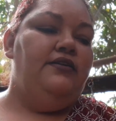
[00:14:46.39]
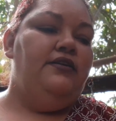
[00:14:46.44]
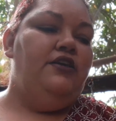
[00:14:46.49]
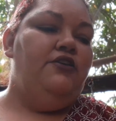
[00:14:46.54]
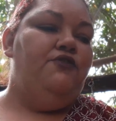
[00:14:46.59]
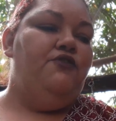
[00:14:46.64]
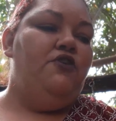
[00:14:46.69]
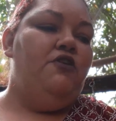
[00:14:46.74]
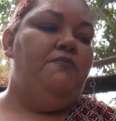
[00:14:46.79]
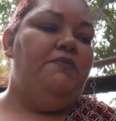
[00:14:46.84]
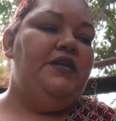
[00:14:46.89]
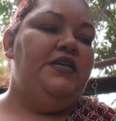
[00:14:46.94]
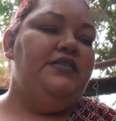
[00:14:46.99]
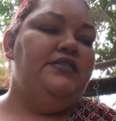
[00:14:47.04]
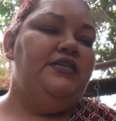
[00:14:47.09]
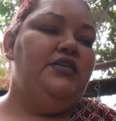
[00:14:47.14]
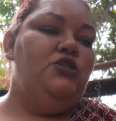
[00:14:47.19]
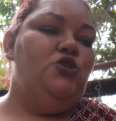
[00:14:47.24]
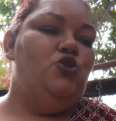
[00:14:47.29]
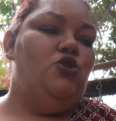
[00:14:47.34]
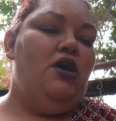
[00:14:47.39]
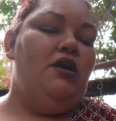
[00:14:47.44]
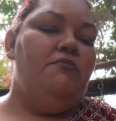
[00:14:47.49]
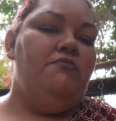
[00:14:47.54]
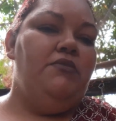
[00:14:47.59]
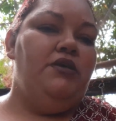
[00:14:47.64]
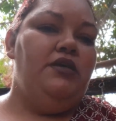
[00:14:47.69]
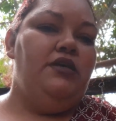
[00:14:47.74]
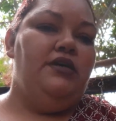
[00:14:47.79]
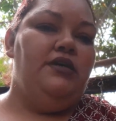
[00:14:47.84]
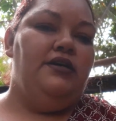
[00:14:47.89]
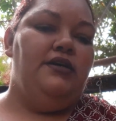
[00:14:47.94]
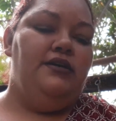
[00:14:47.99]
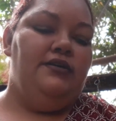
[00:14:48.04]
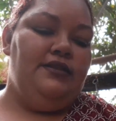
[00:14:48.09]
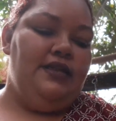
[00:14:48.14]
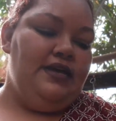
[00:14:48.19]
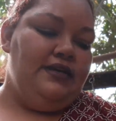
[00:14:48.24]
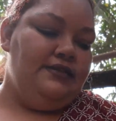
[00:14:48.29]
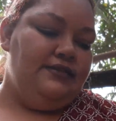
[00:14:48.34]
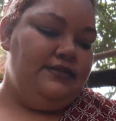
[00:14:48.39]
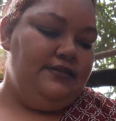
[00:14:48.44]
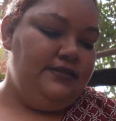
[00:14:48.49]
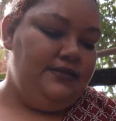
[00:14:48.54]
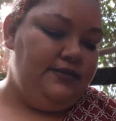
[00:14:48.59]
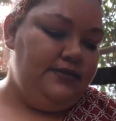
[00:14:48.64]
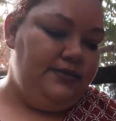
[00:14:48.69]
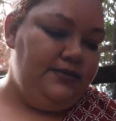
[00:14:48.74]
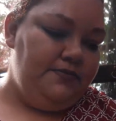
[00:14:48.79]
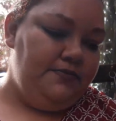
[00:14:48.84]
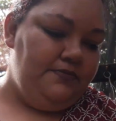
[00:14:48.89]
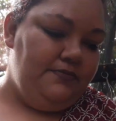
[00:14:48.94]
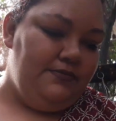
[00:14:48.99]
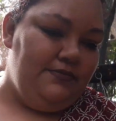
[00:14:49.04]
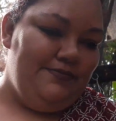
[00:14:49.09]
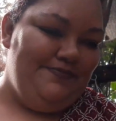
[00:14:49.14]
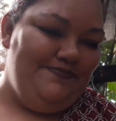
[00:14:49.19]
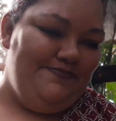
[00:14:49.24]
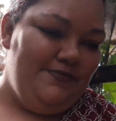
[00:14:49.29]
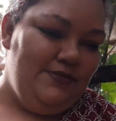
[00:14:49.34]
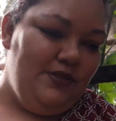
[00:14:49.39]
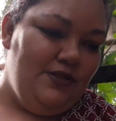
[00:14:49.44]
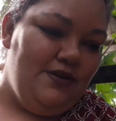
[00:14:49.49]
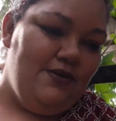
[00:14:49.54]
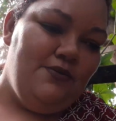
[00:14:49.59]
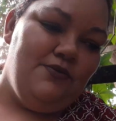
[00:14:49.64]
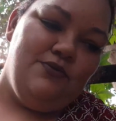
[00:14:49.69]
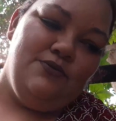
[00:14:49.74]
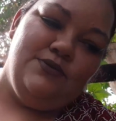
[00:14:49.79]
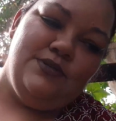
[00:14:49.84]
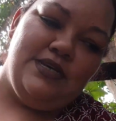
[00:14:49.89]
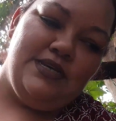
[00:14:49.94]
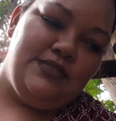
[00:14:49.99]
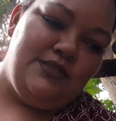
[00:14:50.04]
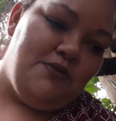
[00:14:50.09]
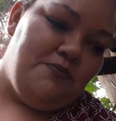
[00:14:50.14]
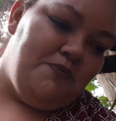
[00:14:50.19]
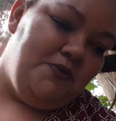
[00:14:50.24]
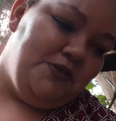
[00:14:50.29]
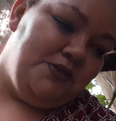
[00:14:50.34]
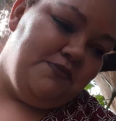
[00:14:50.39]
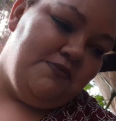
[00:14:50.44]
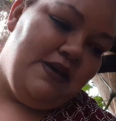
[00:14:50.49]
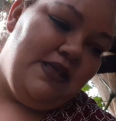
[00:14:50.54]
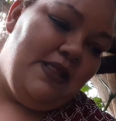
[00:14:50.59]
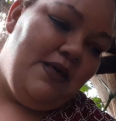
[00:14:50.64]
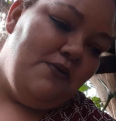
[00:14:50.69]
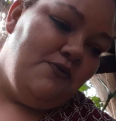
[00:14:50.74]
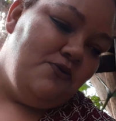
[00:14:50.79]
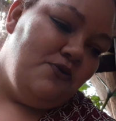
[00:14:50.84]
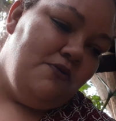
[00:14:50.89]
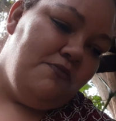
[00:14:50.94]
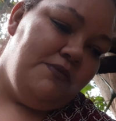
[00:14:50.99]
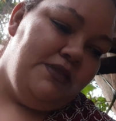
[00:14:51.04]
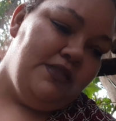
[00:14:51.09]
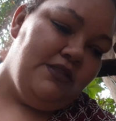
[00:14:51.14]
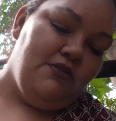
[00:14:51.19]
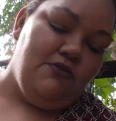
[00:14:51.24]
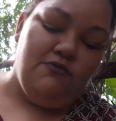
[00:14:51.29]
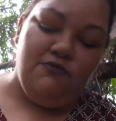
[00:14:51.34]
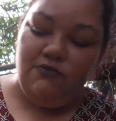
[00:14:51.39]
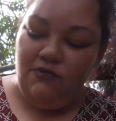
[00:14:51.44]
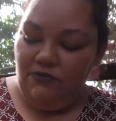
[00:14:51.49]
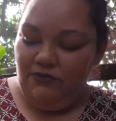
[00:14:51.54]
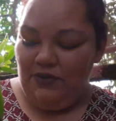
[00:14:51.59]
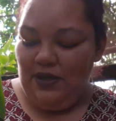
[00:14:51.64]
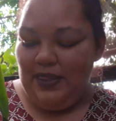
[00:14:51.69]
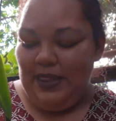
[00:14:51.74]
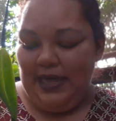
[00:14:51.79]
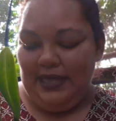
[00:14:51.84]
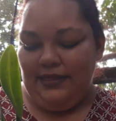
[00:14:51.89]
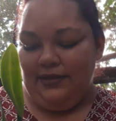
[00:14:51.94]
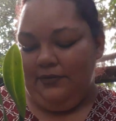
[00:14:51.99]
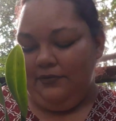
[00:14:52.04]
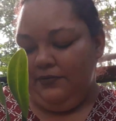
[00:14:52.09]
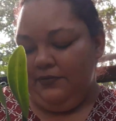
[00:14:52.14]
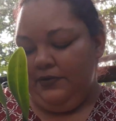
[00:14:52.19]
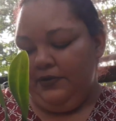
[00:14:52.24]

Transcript: E foi presente de uma amiga, das... eu não sei se eu posso falar o nome, então não vou falar não.